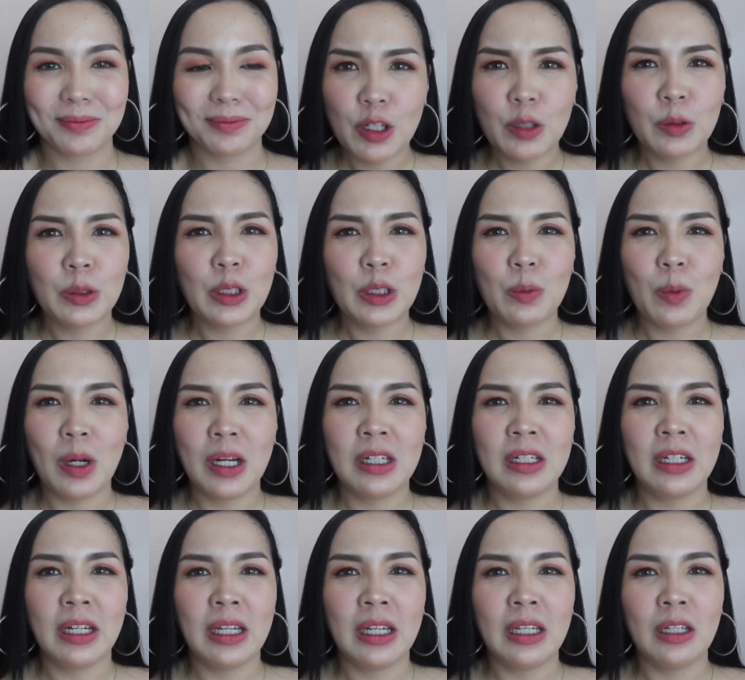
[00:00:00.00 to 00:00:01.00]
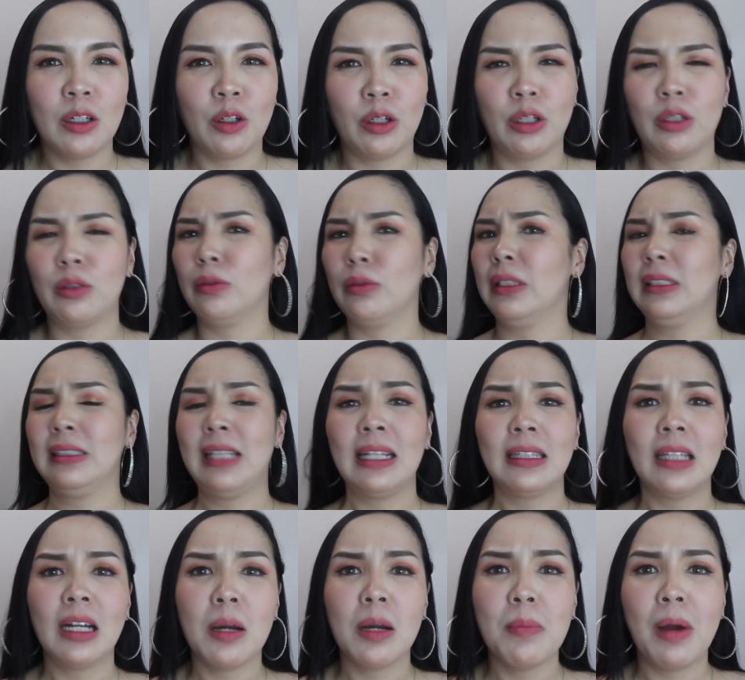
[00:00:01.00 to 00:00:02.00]
If you are wondering or kung
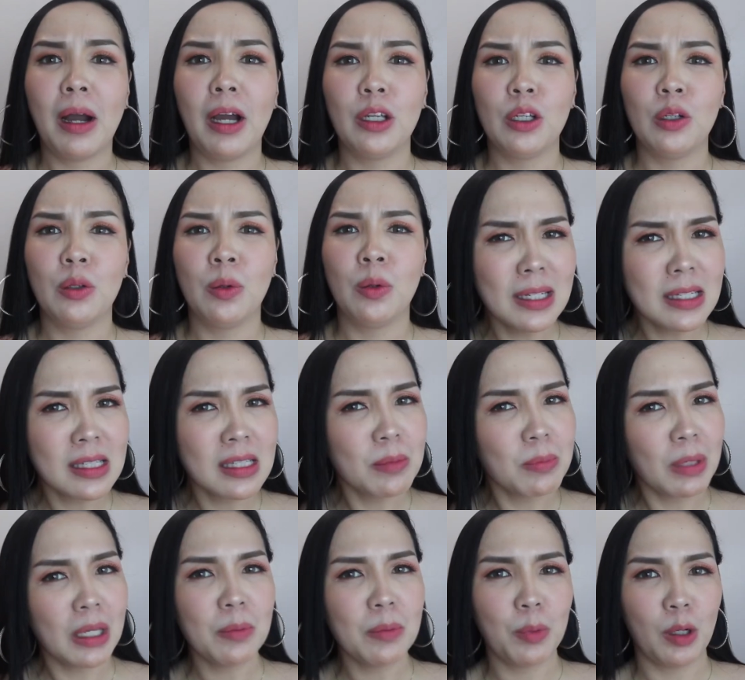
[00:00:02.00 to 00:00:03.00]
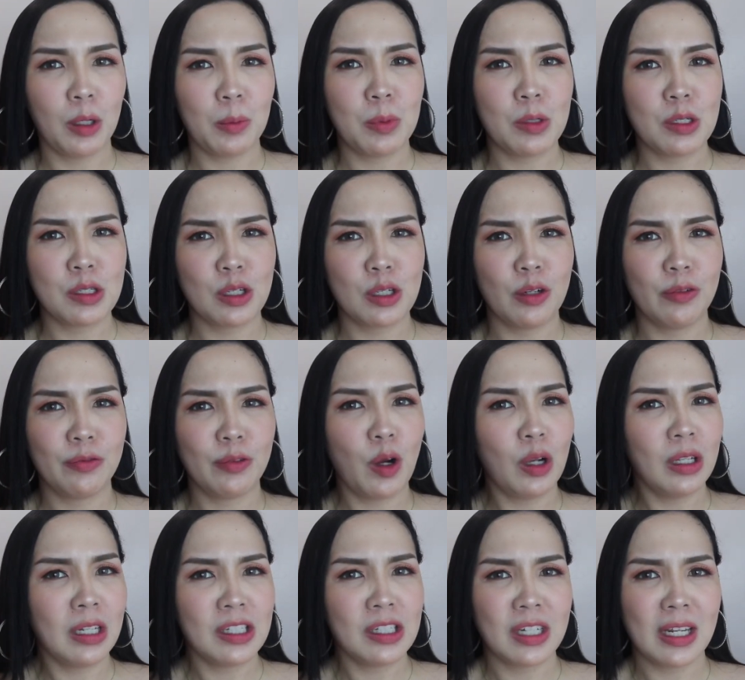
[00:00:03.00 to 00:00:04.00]
nagtataka ba kayo, what's the main purpose of
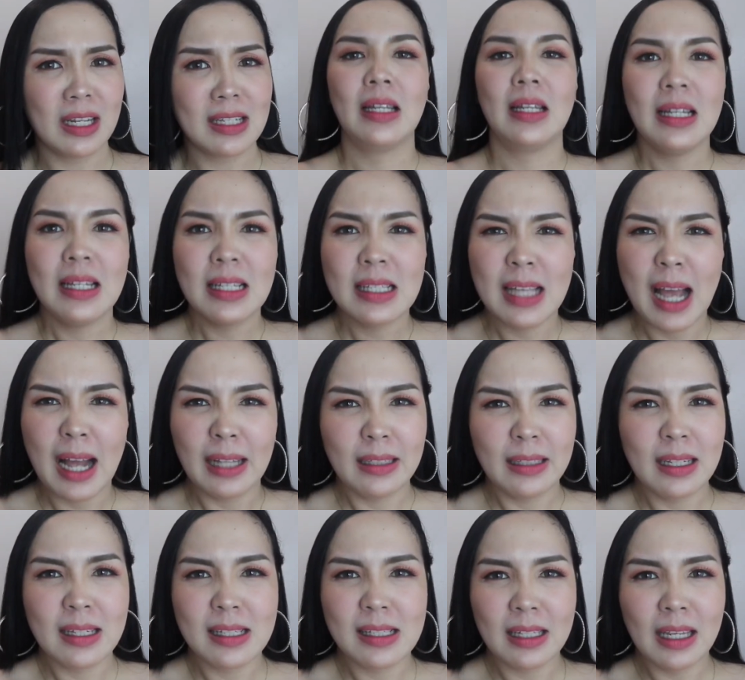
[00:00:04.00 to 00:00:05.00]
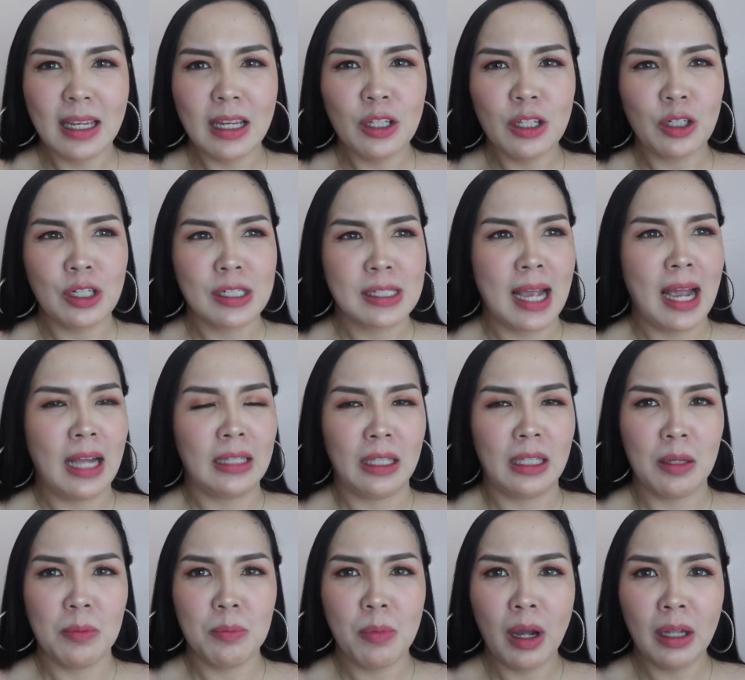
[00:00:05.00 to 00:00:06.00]
collagen sa ating skin or sa
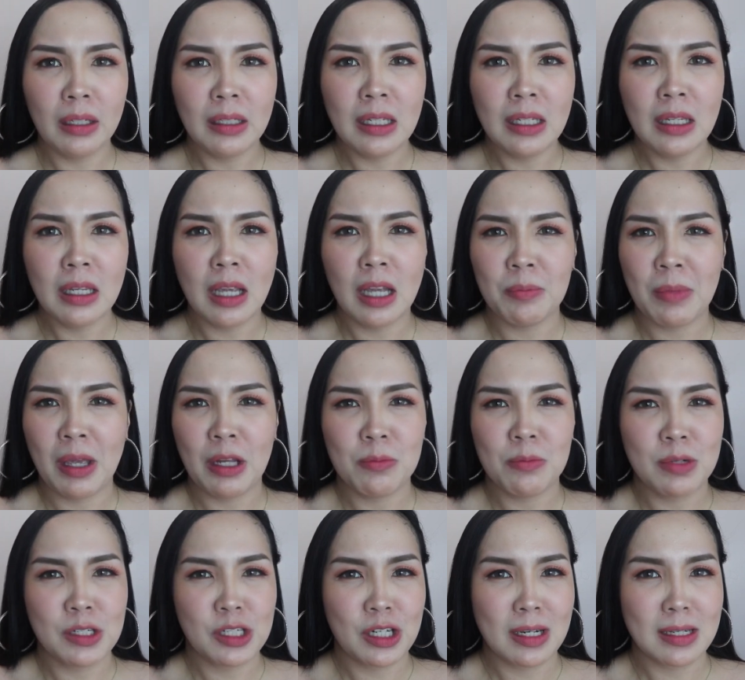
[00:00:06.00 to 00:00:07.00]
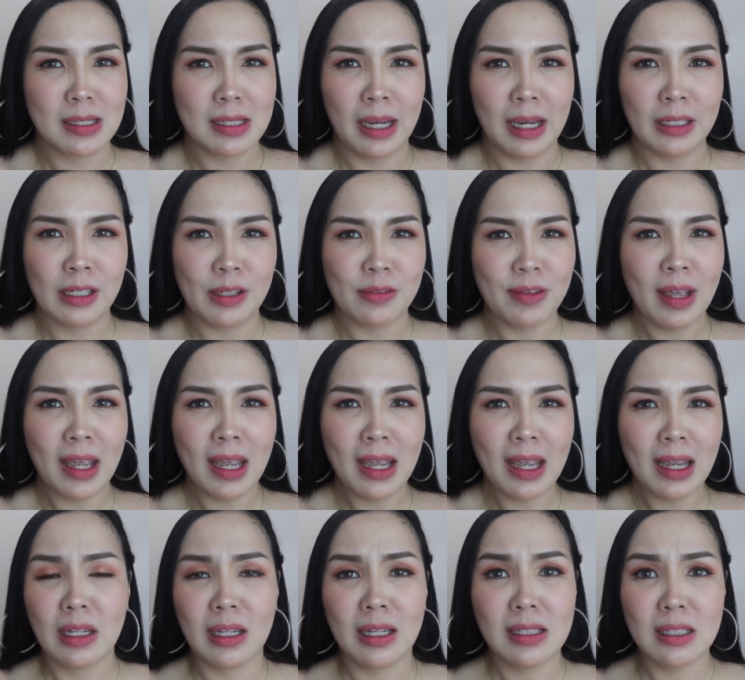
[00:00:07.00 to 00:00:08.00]
ating body? And meron ba siyang side
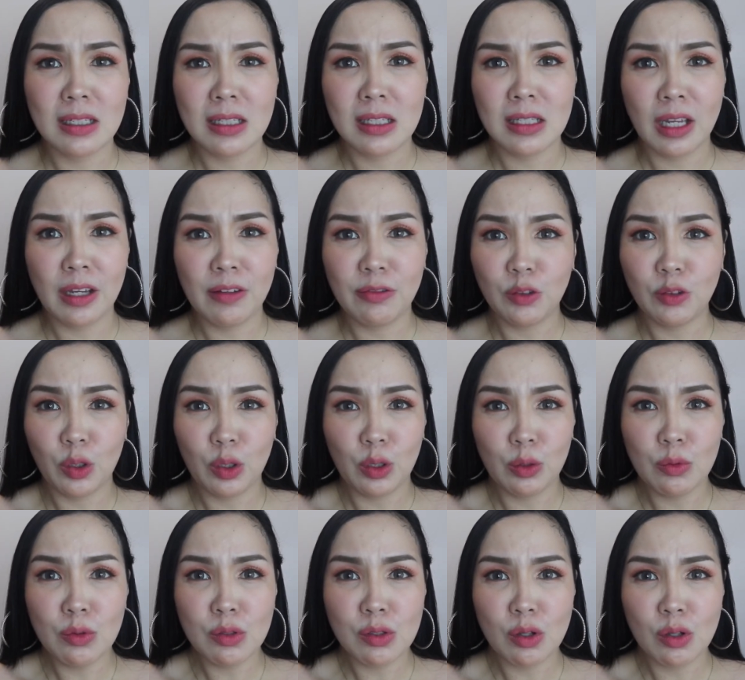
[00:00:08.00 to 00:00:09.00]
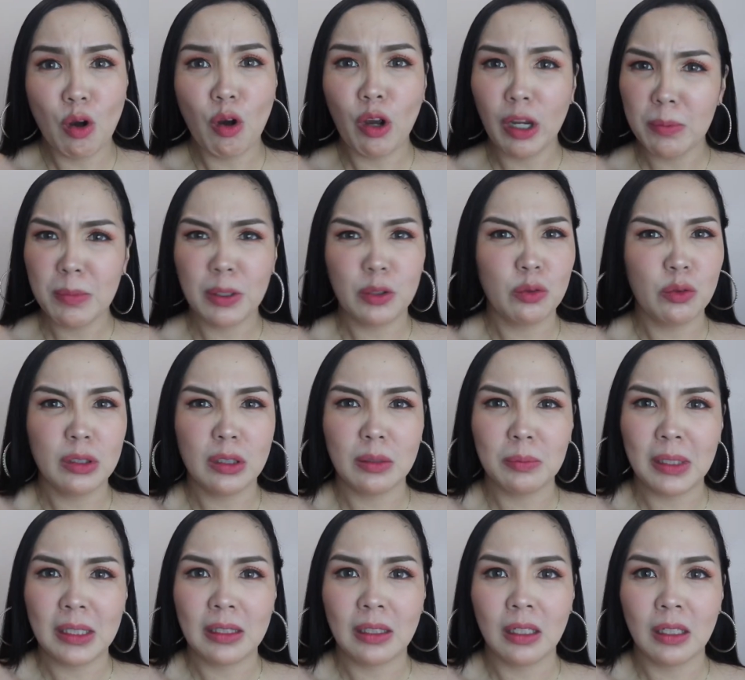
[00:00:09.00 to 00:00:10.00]
effect? Is it safe to use? Okay ba itong
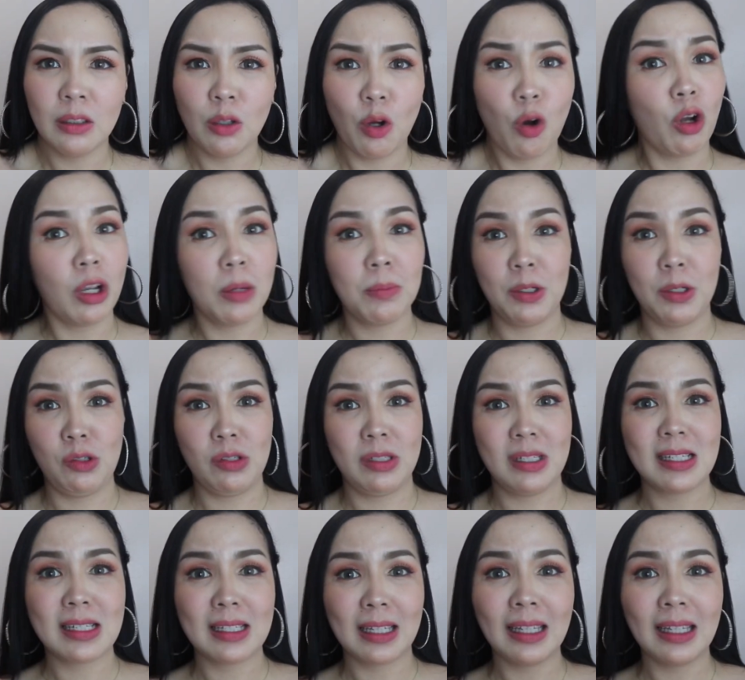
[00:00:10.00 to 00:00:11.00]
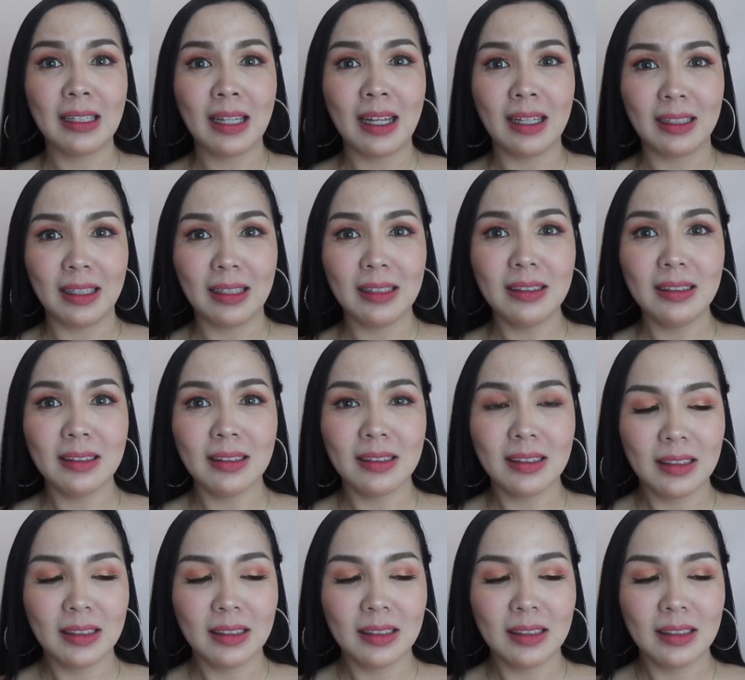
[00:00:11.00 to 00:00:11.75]
gamitin? Okay ba ito sa skin natin?